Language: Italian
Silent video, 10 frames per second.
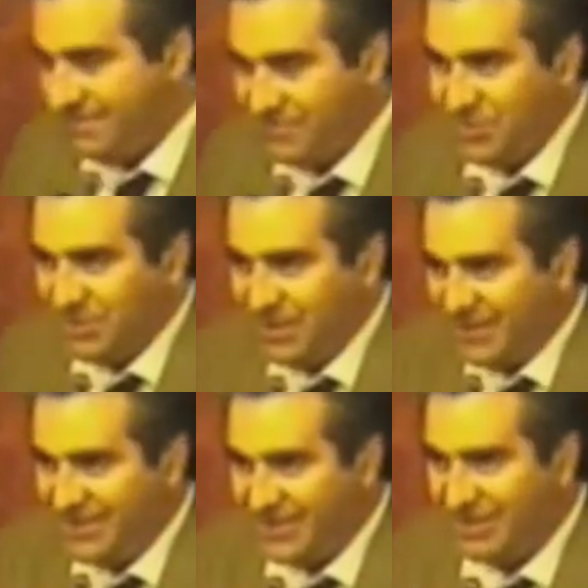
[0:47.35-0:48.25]
appunto
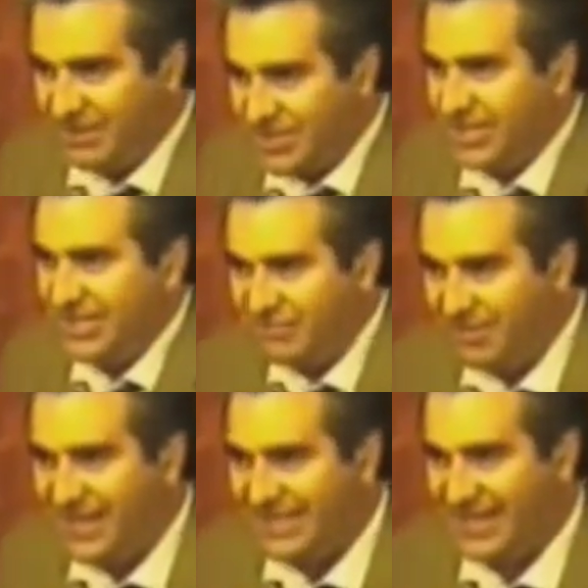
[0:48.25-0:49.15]
perché esiste una mozione del
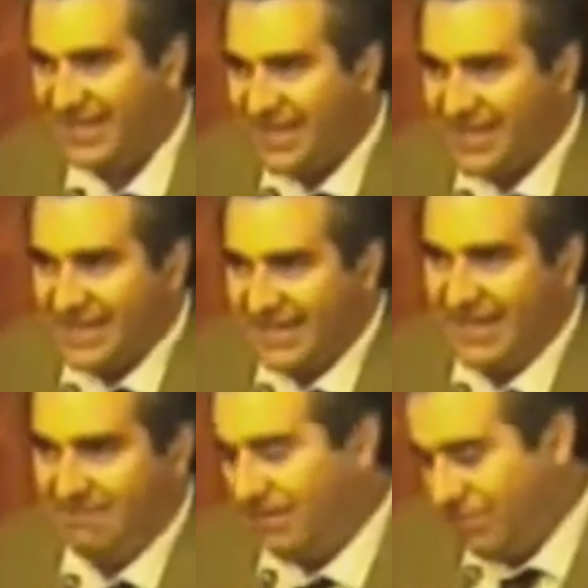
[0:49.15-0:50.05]
2003
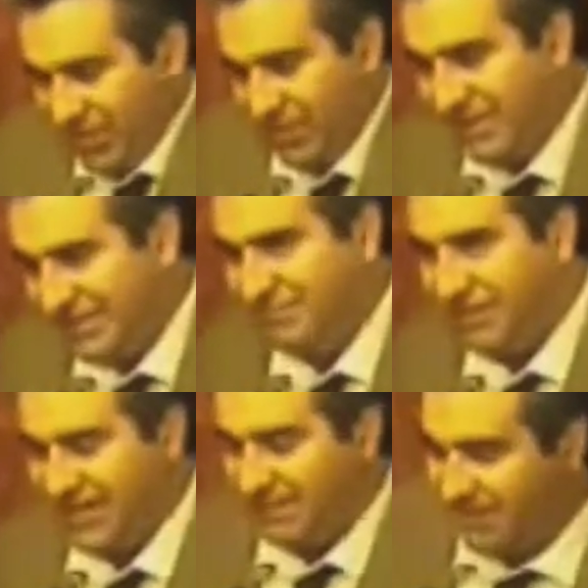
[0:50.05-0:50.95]
che per quanto riguarda il
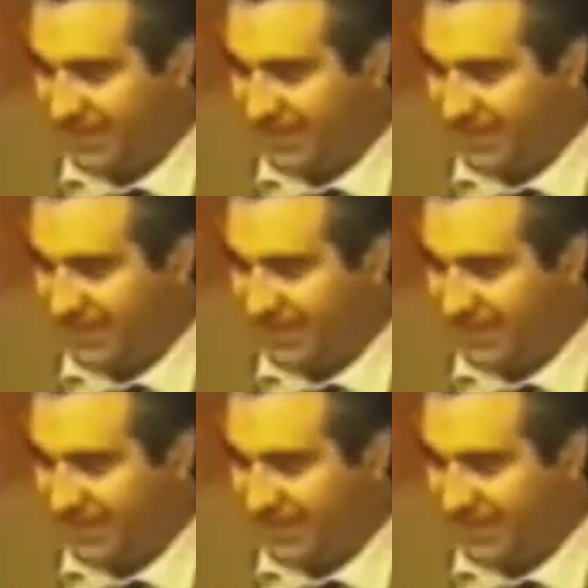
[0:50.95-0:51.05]
software libero,